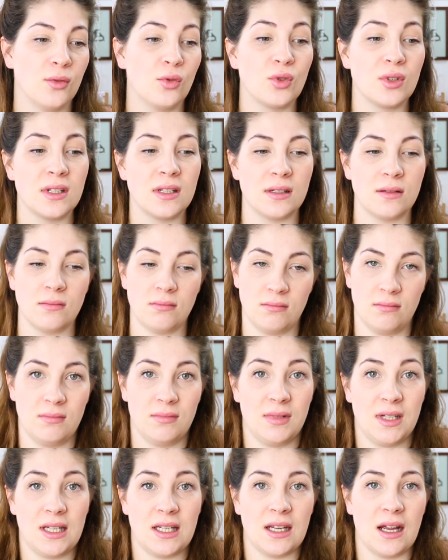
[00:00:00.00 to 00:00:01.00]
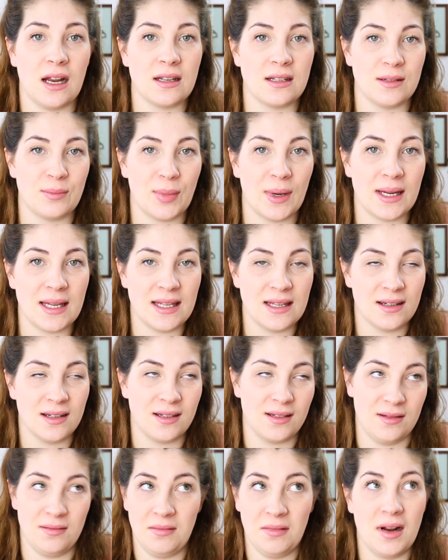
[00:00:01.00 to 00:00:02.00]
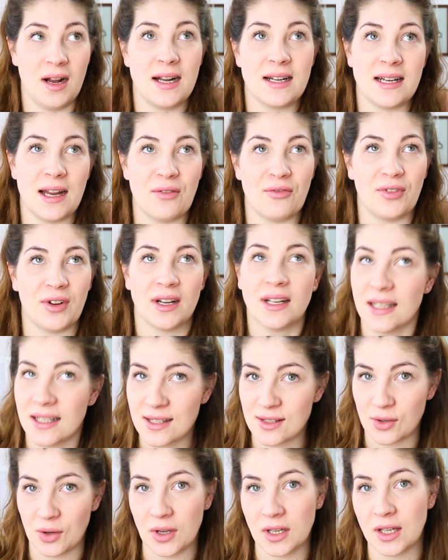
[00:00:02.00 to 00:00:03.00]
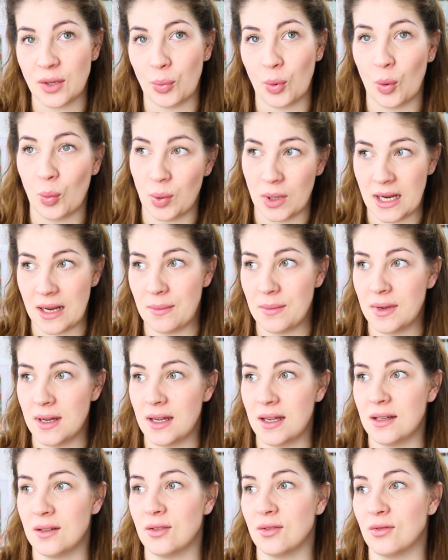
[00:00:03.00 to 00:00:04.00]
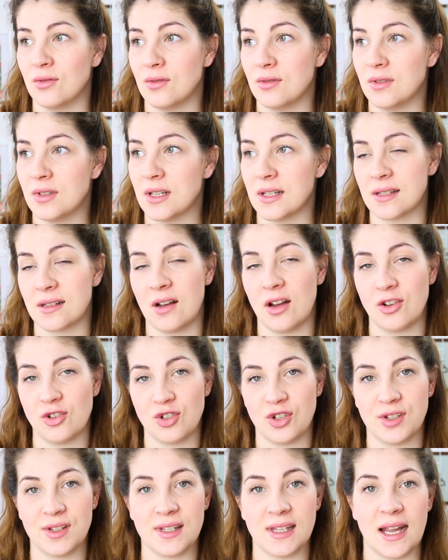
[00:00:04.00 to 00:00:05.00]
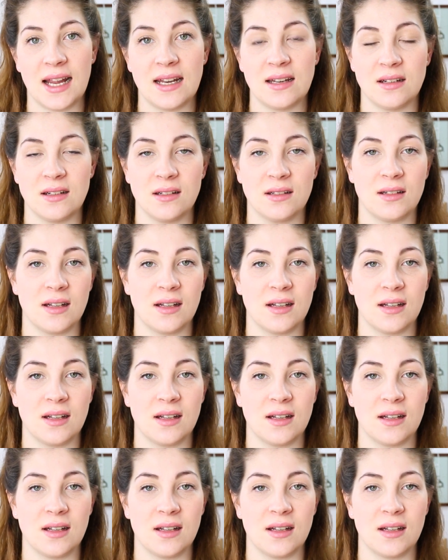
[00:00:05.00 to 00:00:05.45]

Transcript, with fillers: Und ich hatte bei ihr halt einfach nicht solche Probleme und es kann schon sein,